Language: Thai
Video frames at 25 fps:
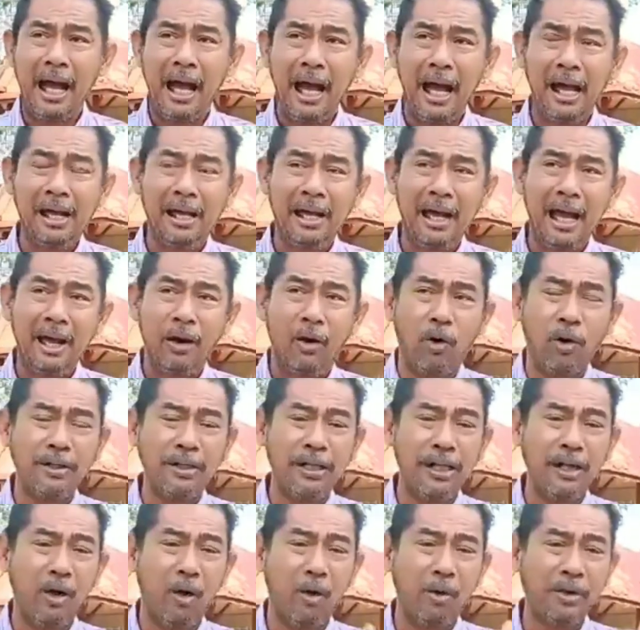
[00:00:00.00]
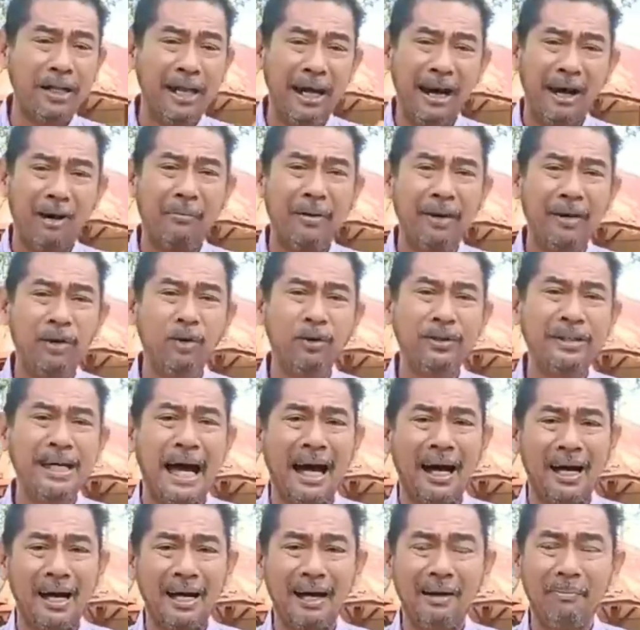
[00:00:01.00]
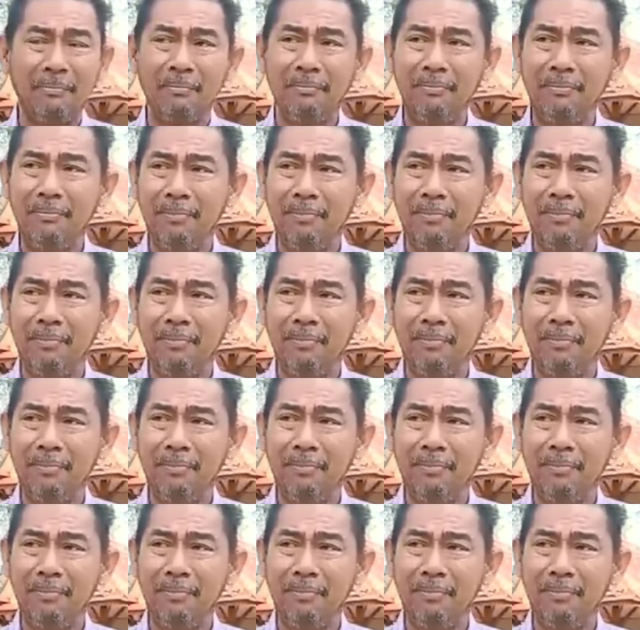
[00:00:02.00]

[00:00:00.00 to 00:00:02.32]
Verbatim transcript: ไอไอคนที่ลงที่เราไม่รู้จักนะครับ